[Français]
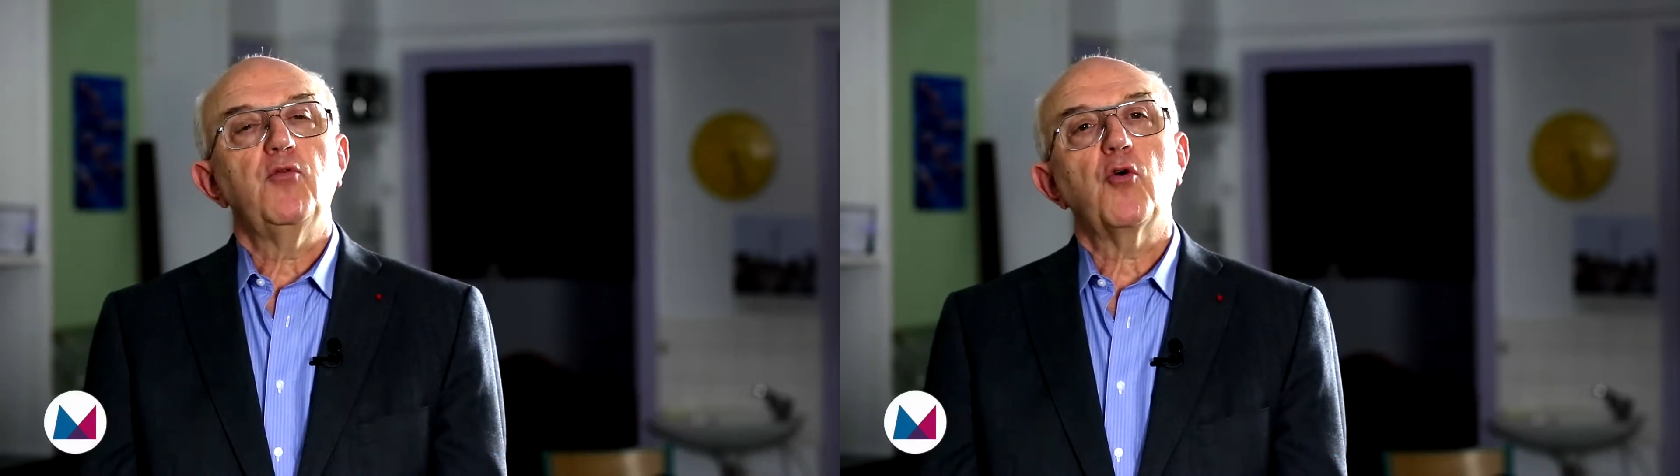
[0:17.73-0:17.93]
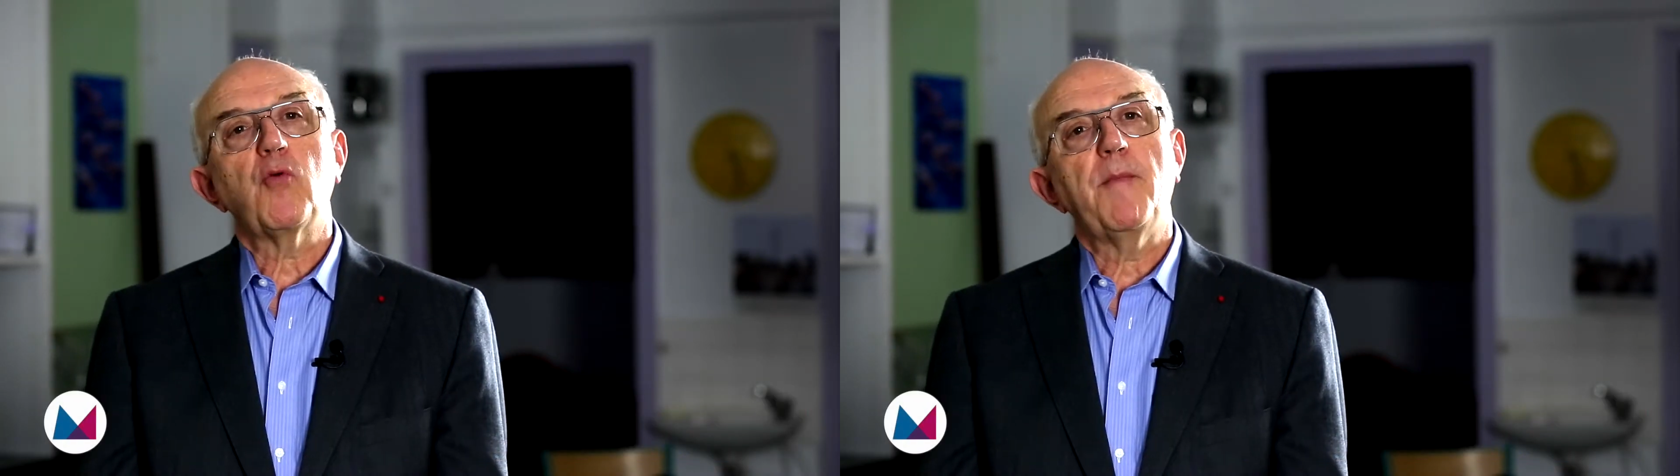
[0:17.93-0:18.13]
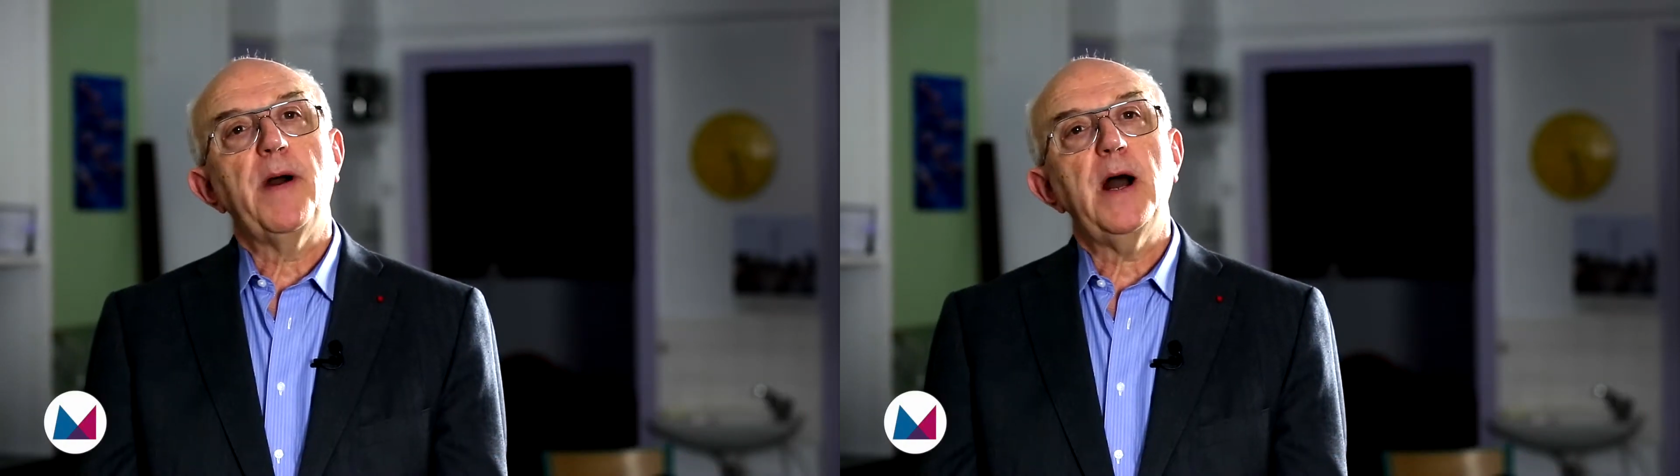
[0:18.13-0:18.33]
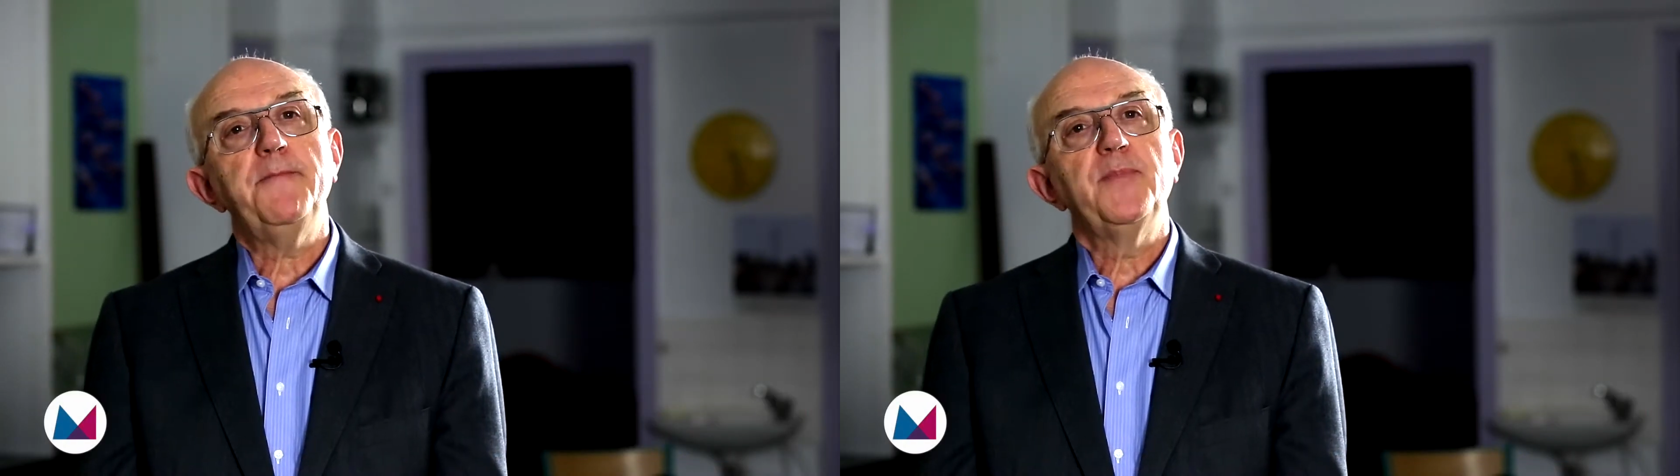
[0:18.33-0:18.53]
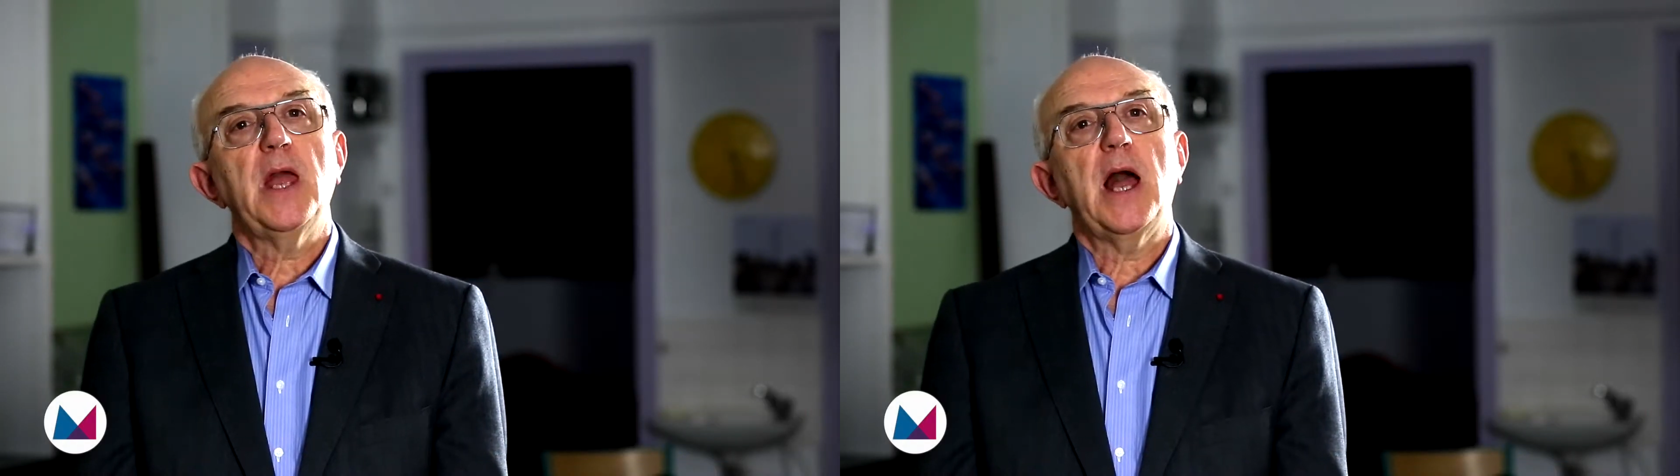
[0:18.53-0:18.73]
pourquoi
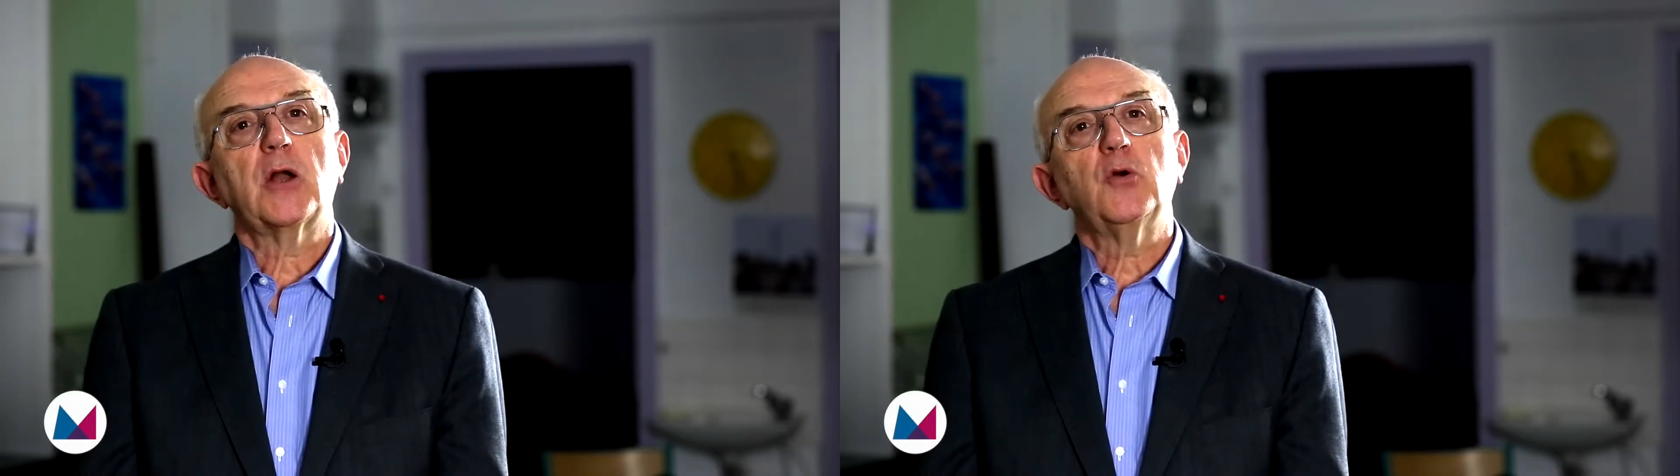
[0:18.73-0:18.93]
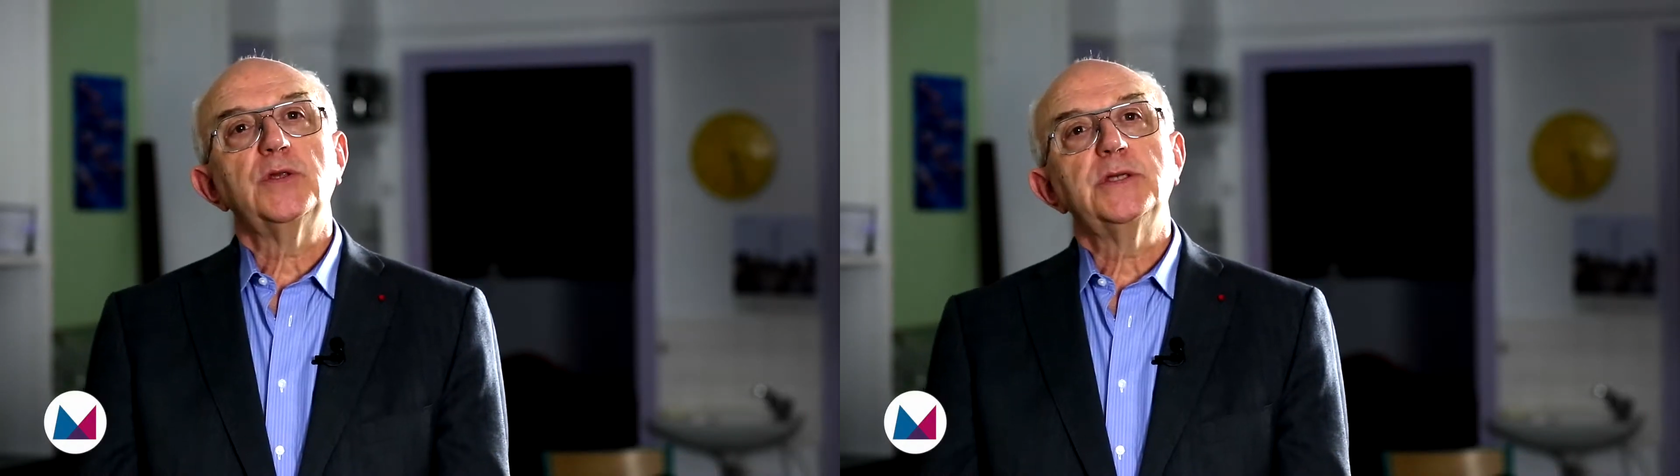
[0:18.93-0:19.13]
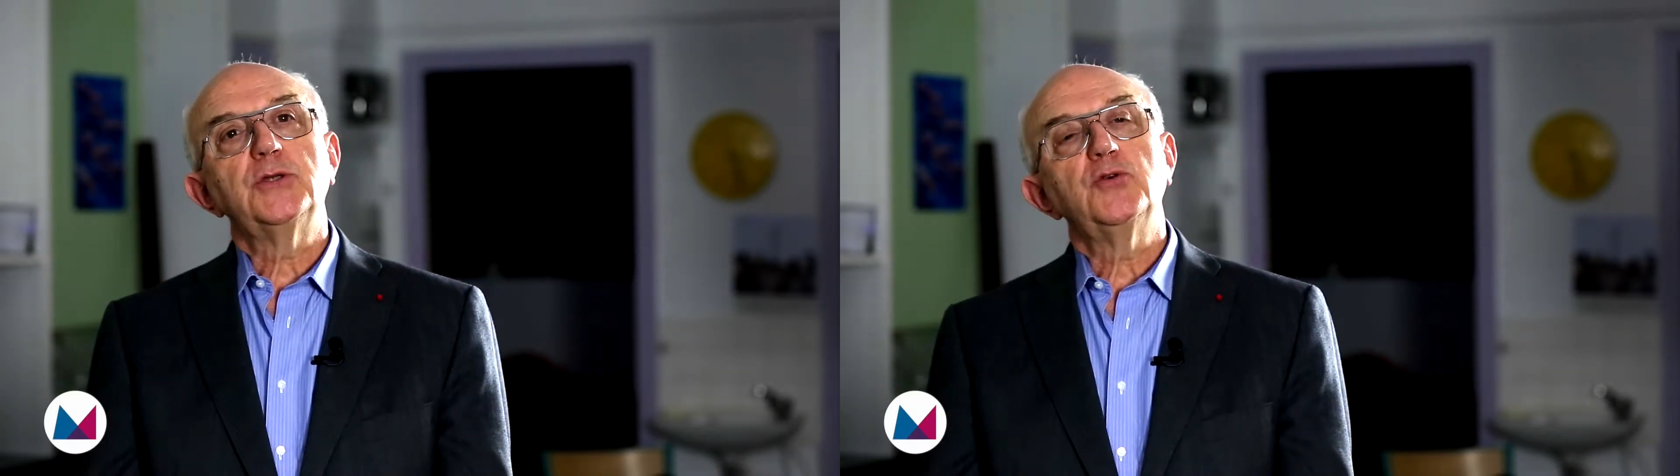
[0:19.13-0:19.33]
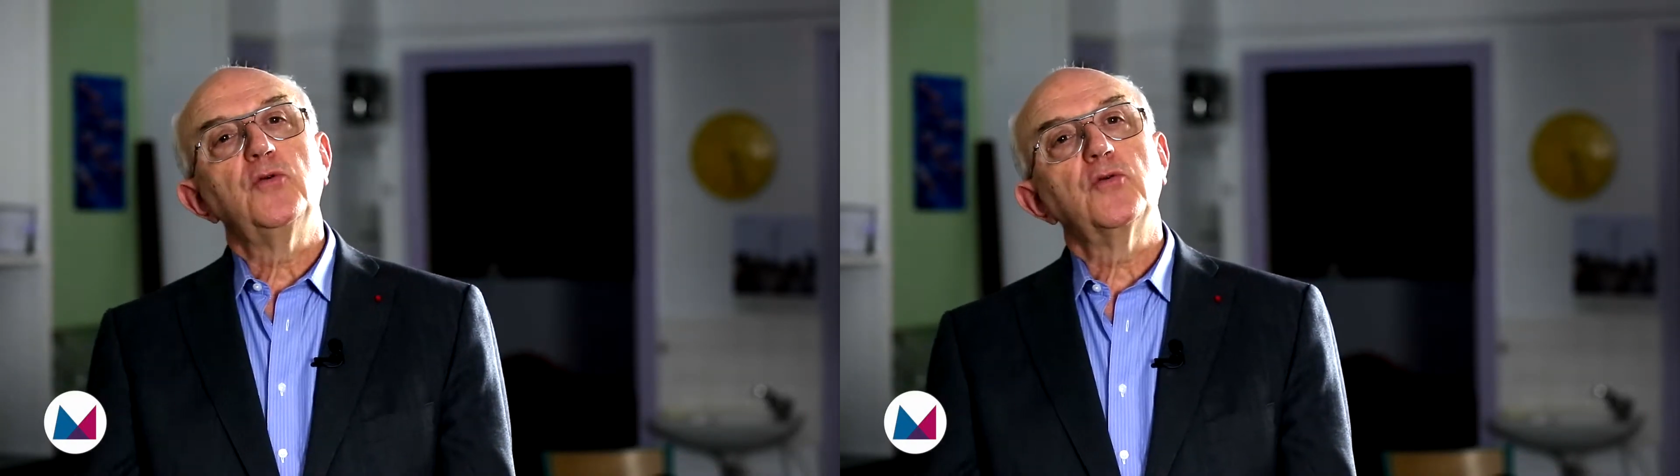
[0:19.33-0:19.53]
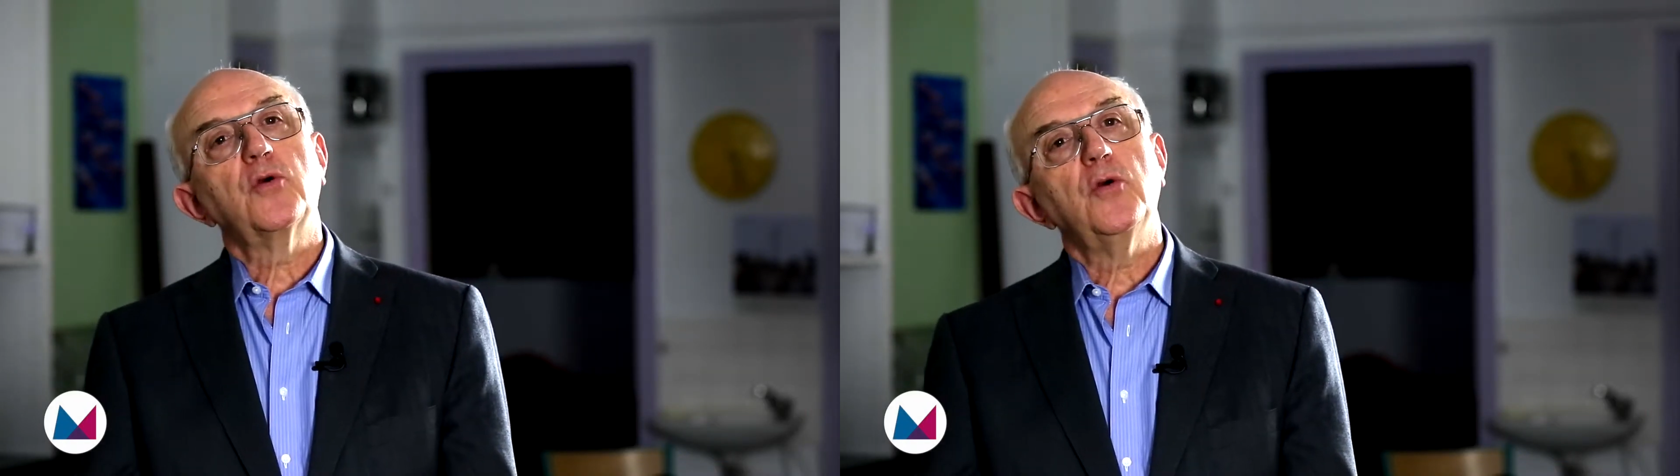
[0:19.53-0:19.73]
pas, à condition